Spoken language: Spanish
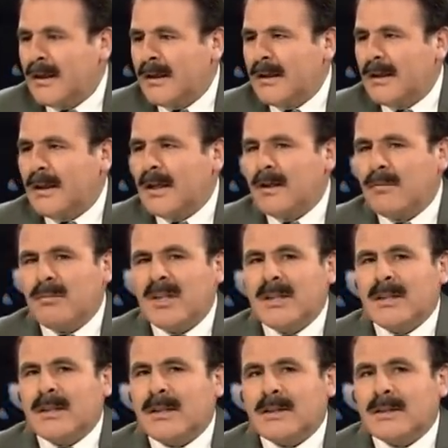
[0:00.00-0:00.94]
y la
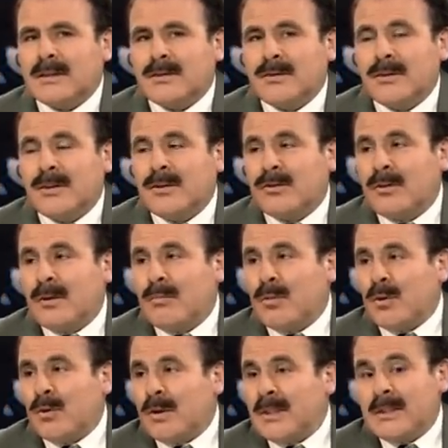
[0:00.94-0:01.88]
militarización de toda
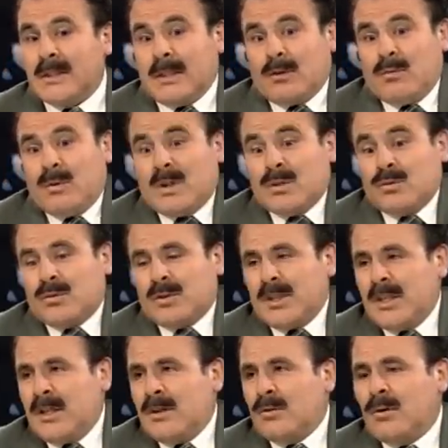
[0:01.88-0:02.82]
protesta, como ha
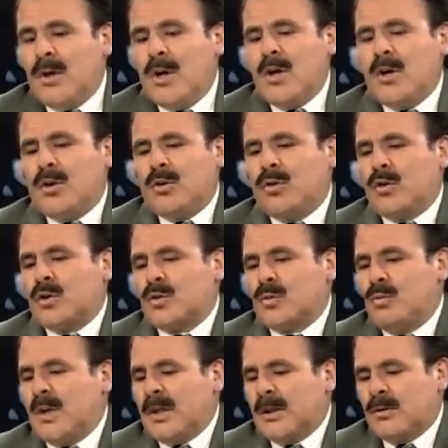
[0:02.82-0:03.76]
sucedido. ¿qué Dos
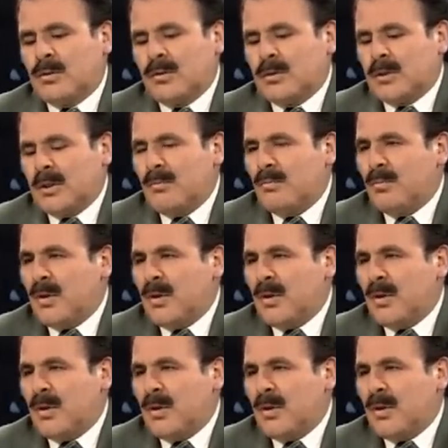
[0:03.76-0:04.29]
muertos en mm.